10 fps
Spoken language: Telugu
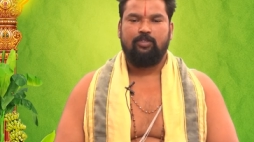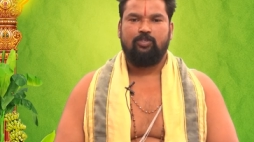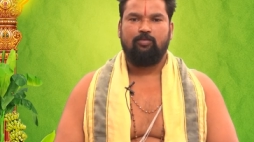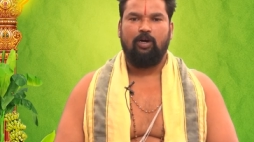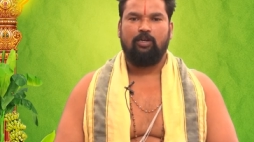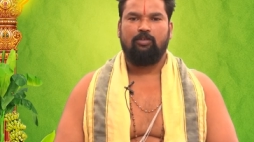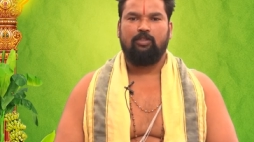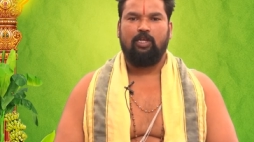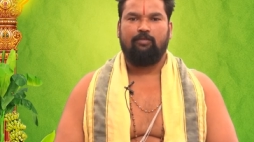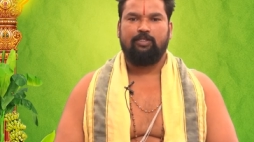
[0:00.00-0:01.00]

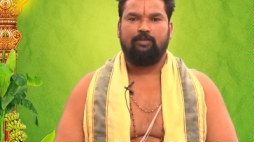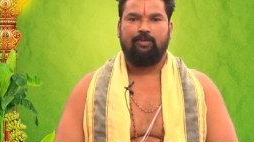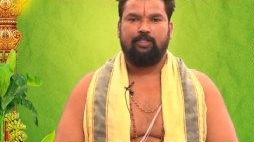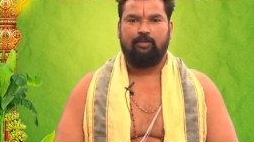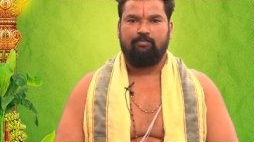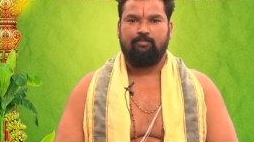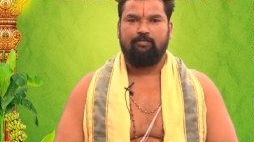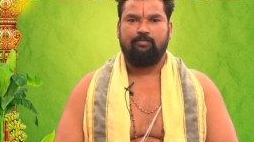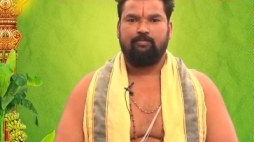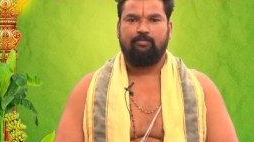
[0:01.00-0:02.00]
శుభాకృత్ నామ సంవత్సరం
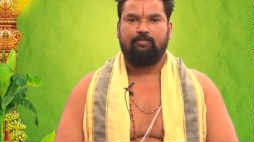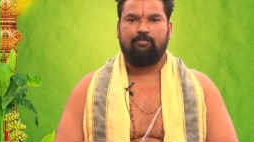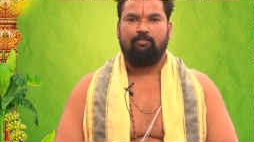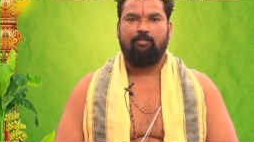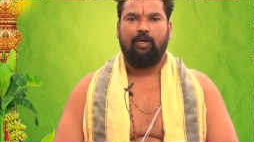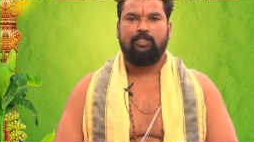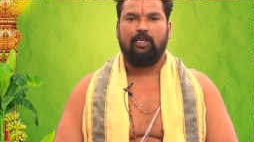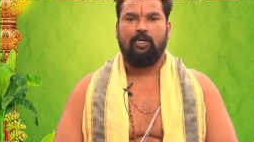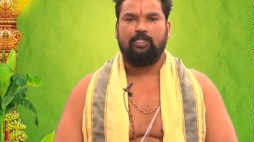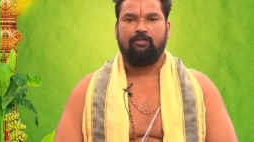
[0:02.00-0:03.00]

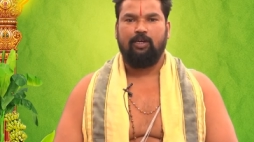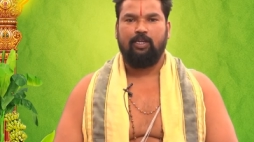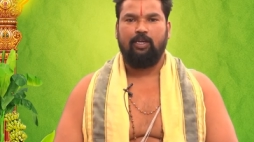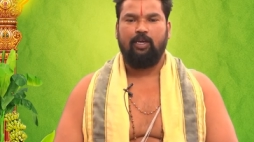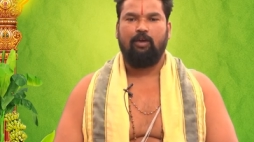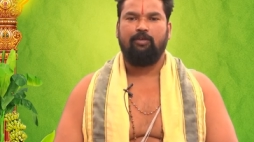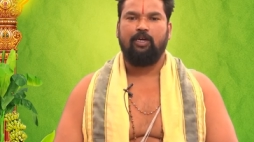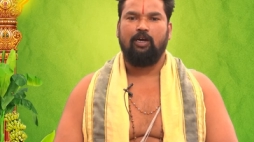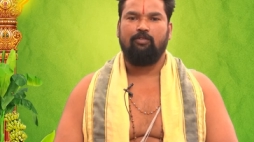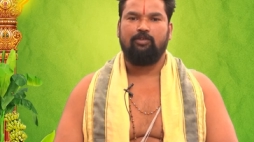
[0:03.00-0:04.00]
మేషరాశి వారికి ఏ
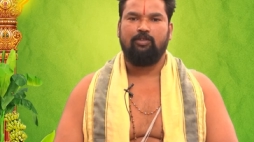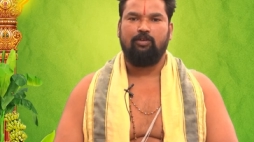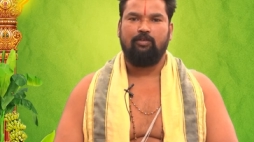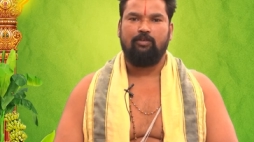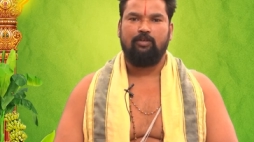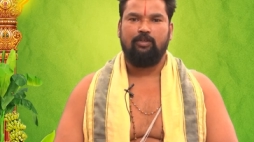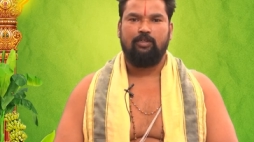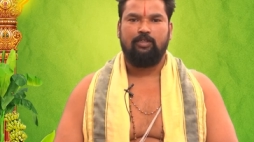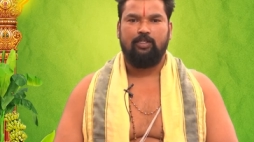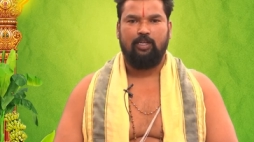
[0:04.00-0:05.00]
విధంగా ఉంటుందో
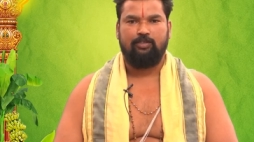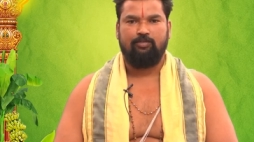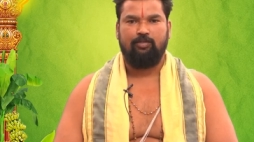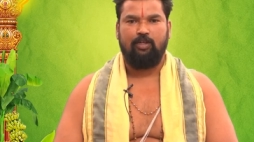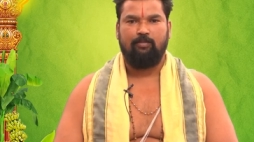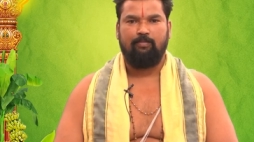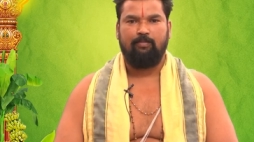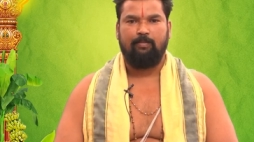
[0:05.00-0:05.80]
తెలుసుకుందాం